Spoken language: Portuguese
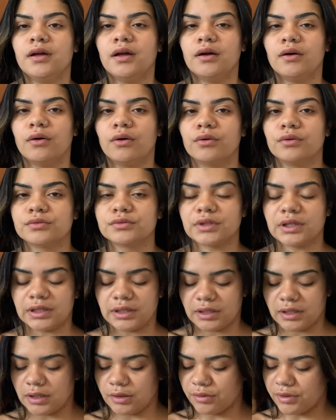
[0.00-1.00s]
Ontem
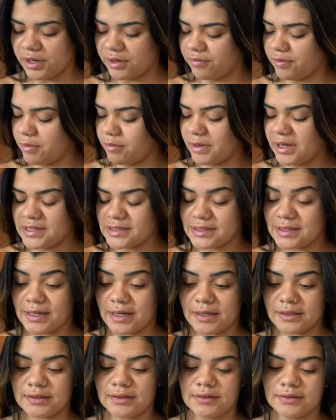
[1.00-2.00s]
não gravei mais
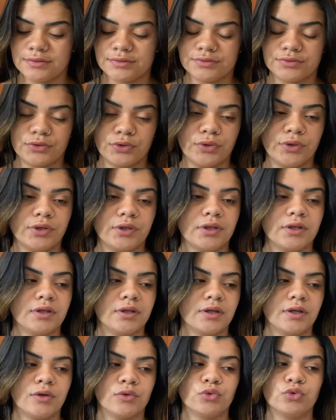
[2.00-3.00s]
nada, foi...
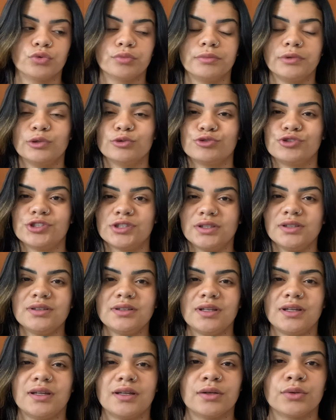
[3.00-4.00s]
Eu dormi o dia
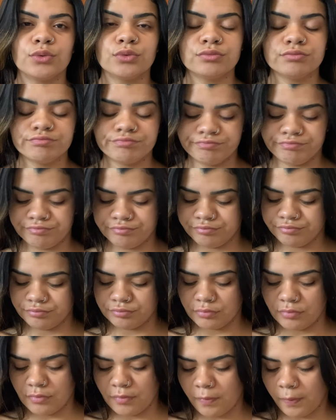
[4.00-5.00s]
inteiro.
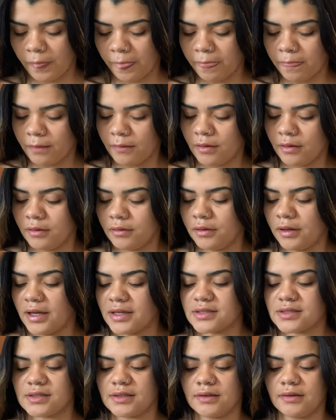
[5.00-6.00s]
Oi?
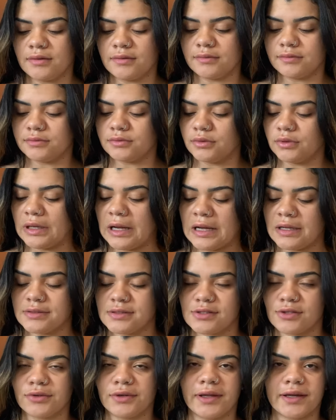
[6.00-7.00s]
Assim, as
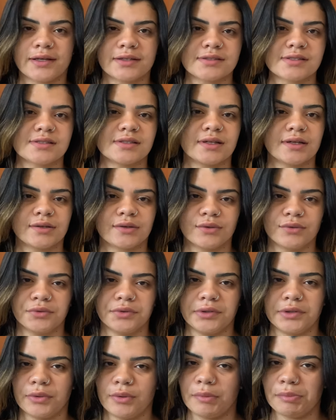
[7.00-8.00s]
sonecas da
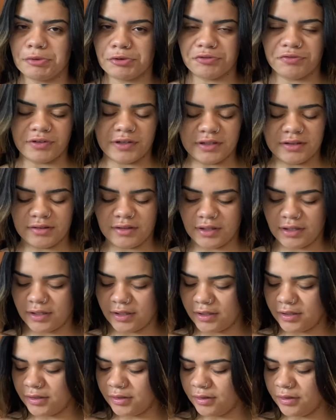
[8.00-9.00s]
Chloe eu aproveitei.